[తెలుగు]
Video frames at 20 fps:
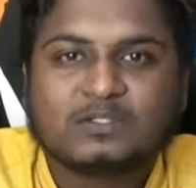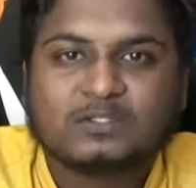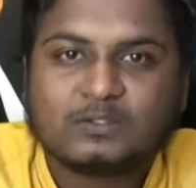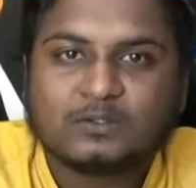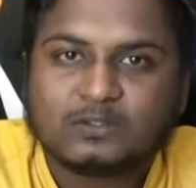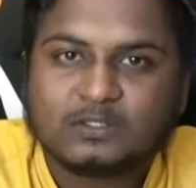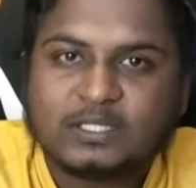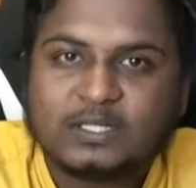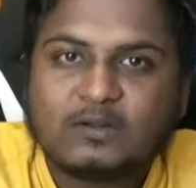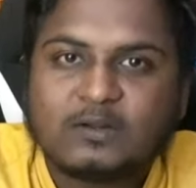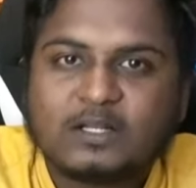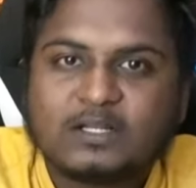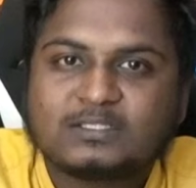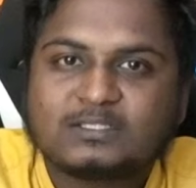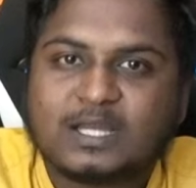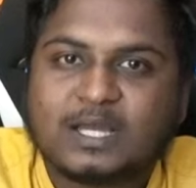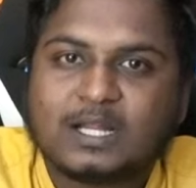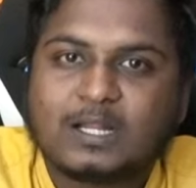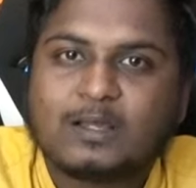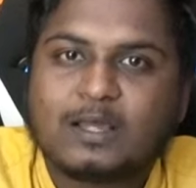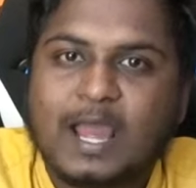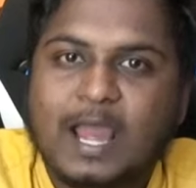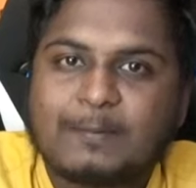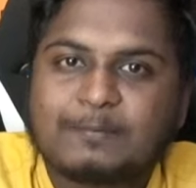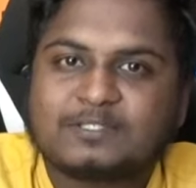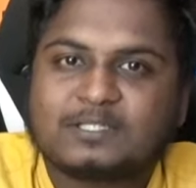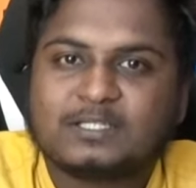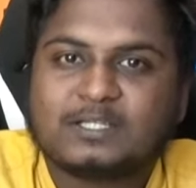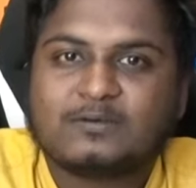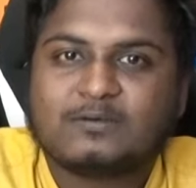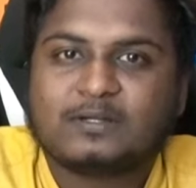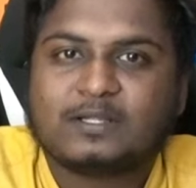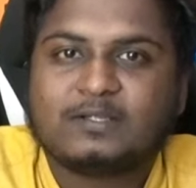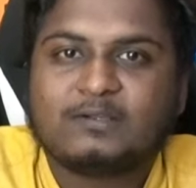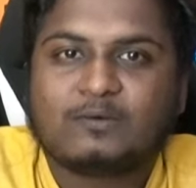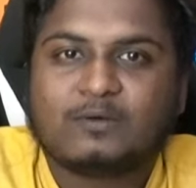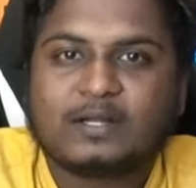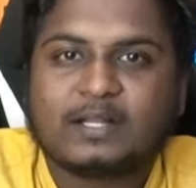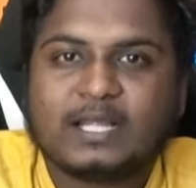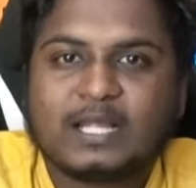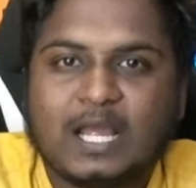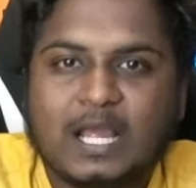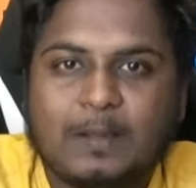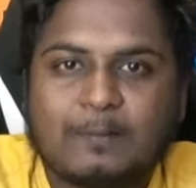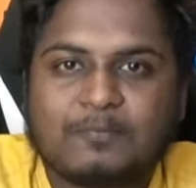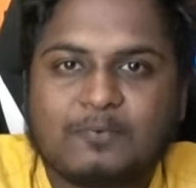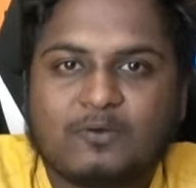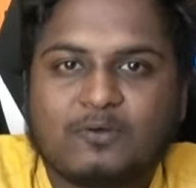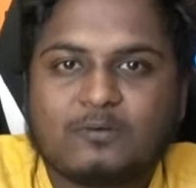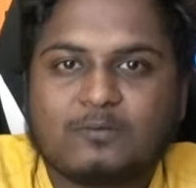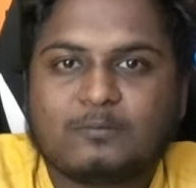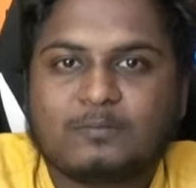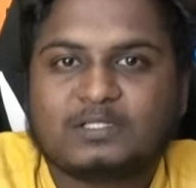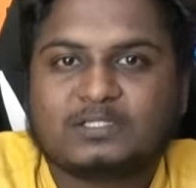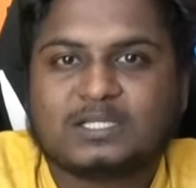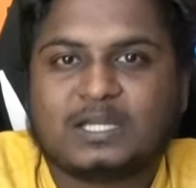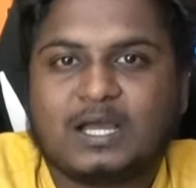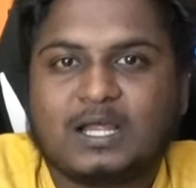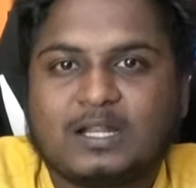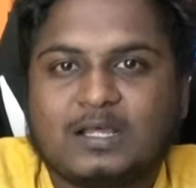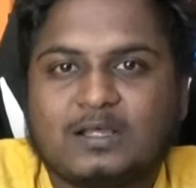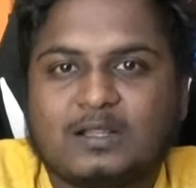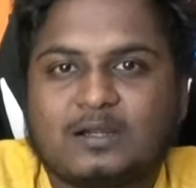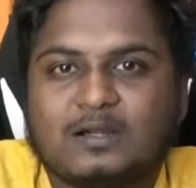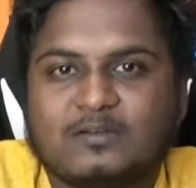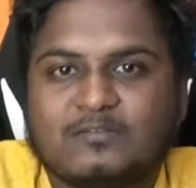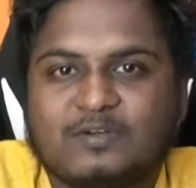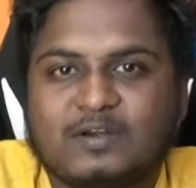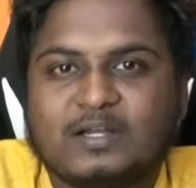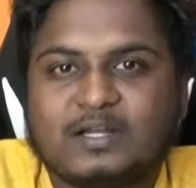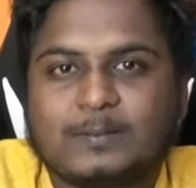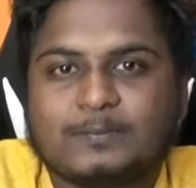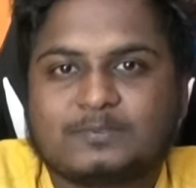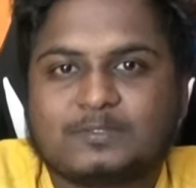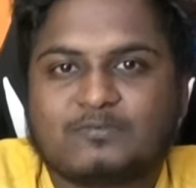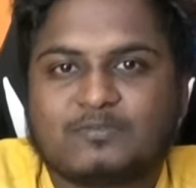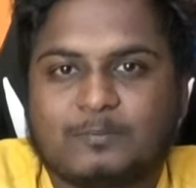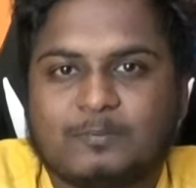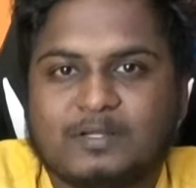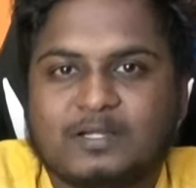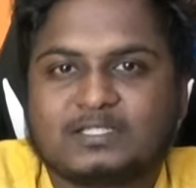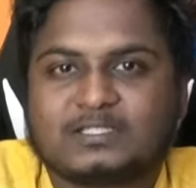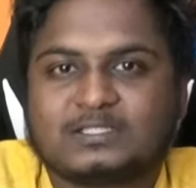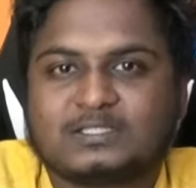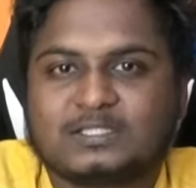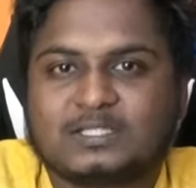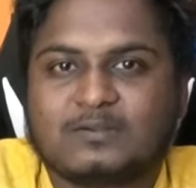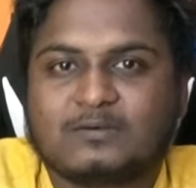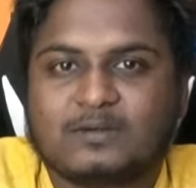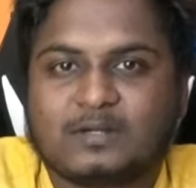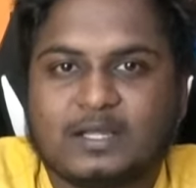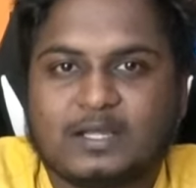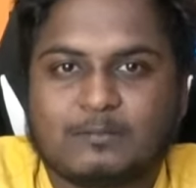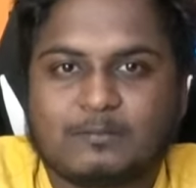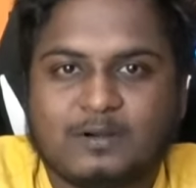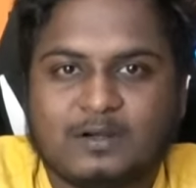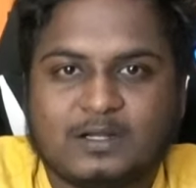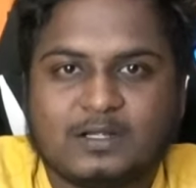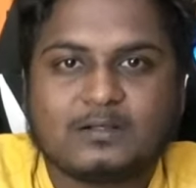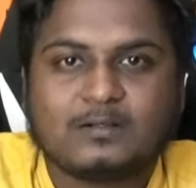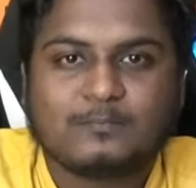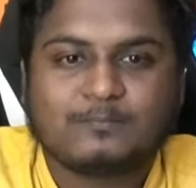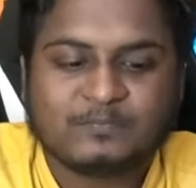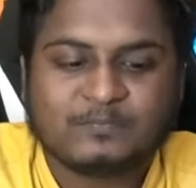సో దీనిలోనే చాలా యాప్స్ అయితే ఉంటాయి ఒకటే యాప్లో మీకు చాలా డిఫరెంట్ టైప్స్ ఆఫ్ అప్లికేషన్స్ అయితే ఉంటాయి అనమాట